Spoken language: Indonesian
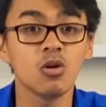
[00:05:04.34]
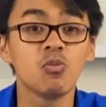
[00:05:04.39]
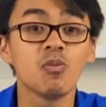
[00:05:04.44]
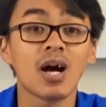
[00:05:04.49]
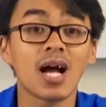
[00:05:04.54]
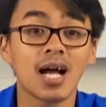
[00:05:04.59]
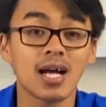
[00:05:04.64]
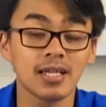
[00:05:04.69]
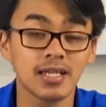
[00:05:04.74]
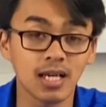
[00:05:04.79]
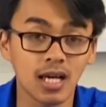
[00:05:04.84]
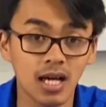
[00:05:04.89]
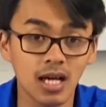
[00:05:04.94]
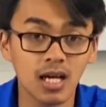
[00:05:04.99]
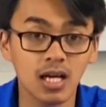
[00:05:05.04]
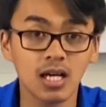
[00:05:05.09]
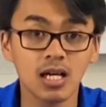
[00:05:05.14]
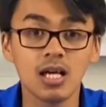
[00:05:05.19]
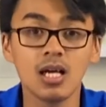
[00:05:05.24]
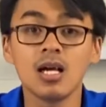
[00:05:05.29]
belum
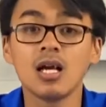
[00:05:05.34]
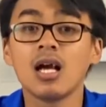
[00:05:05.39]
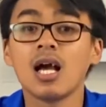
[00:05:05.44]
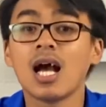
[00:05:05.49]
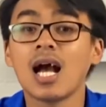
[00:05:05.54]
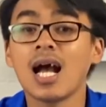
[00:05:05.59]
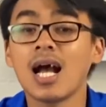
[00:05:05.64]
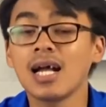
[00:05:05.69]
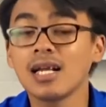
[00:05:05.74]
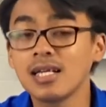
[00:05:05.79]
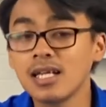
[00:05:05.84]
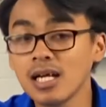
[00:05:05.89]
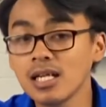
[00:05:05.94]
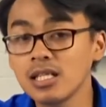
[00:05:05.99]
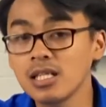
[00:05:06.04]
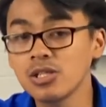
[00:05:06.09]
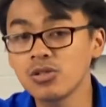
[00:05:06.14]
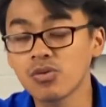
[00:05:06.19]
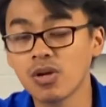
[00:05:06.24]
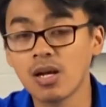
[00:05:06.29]
ada, ada
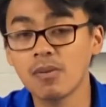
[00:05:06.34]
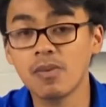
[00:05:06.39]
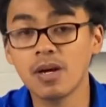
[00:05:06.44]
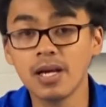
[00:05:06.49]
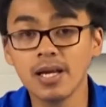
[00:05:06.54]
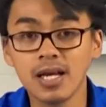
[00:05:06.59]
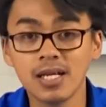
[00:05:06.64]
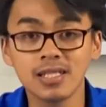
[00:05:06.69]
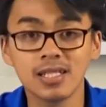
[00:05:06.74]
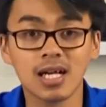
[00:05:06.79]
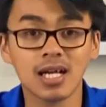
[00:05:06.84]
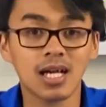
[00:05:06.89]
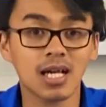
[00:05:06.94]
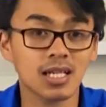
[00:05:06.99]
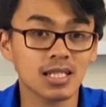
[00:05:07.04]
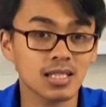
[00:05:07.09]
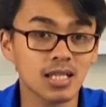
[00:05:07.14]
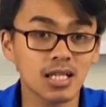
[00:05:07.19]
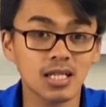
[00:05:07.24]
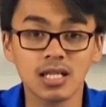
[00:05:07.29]
di Surabaya,
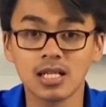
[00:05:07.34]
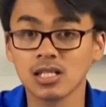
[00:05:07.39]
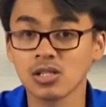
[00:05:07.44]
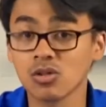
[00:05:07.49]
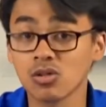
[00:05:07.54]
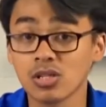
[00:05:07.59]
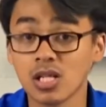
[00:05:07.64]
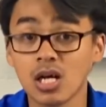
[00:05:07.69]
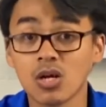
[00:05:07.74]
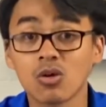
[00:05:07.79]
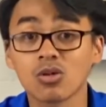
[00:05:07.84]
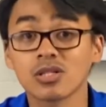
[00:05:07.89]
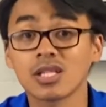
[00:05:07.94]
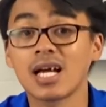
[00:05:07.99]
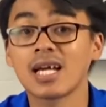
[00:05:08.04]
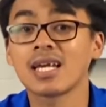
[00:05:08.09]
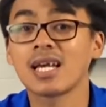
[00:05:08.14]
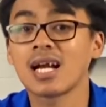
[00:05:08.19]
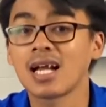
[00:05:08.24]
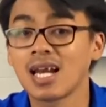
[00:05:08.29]
Jakarta dan
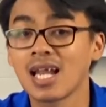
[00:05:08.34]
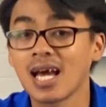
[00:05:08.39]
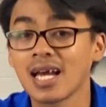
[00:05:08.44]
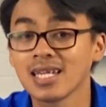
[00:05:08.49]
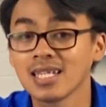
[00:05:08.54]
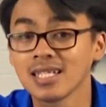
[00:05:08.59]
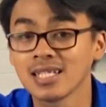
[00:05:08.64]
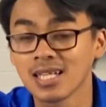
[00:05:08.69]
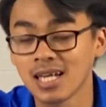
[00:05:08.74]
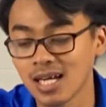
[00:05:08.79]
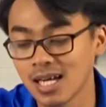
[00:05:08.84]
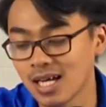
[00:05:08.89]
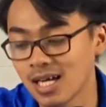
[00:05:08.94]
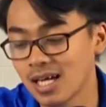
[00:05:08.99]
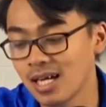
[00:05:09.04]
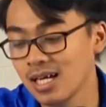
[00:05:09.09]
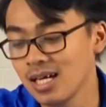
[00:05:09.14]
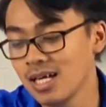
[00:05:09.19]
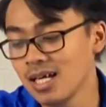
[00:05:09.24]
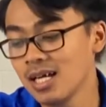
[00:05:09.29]
kota-kota yang lainnya.
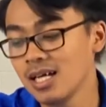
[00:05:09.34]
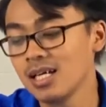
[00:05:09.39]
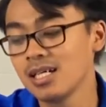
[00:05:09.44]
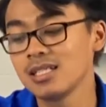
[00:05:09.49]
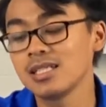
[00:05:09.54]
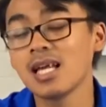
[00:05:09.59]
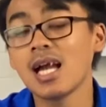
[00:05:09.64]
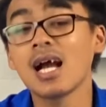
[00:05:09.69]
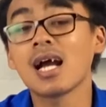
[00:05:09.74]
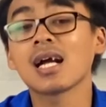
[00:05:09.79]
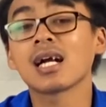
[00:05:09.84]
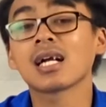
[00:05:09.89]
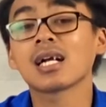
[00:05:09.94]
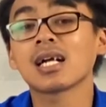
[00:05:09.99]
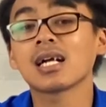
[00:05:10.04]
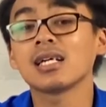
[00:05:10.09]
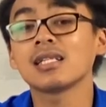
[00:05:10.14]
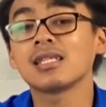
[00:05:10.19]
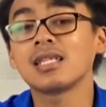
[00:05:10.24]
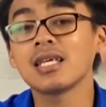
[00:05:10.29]

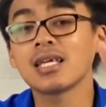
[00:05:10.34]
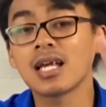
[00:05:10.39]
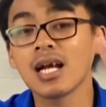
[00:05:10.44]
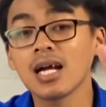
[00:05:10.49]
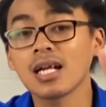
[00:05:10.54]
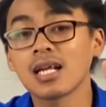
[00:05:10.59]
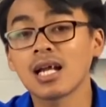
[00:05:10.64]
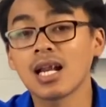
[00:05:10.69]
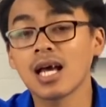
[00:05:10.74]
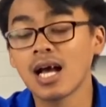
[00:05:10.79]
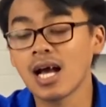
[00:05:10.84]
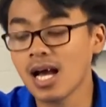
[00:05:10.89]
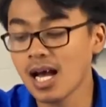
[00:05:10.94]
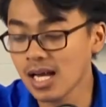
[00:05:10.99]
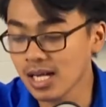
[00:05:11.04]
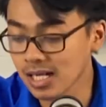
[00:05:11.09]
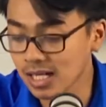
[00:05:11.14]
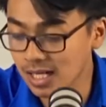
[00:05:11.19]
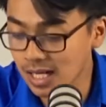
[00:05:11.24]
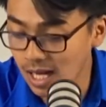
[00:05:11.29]
Yang ketiga adalah
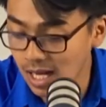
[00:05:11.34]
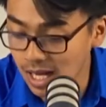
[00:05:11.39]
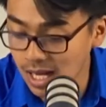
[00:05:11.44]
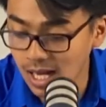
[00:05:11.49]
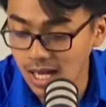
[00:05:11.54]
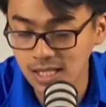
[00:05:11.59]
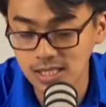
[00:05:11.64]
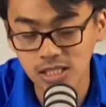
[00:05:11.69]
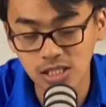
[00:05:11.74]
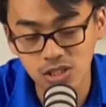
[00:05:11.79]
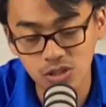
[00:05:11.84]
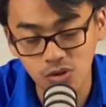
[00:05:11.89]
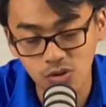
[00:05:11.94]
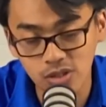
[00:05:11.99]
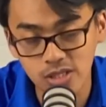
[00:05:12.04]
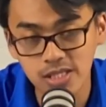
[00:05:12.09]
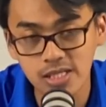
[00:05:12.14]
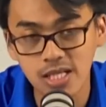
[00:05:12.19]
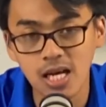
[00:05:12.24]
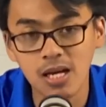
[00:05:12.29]
harga
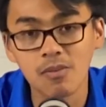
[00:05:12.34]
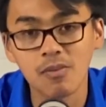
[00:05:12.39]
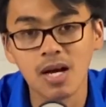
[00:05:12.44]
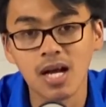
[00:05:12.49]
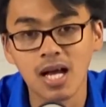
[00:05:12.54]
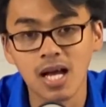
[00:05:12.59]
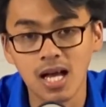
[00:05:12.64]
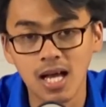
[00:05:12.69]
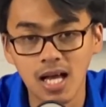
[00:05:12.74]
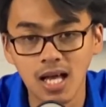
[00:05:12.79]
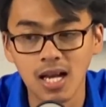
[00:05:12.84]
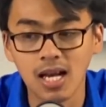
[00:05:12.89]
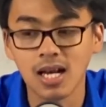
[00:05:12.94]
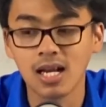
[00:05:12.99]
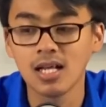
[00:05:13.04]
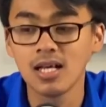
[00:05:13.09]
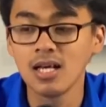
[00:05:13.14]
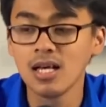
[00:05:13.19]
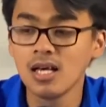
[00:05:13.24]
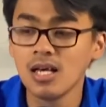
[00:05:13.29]
aksesoris yang
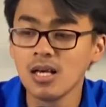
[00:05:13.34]
mahal.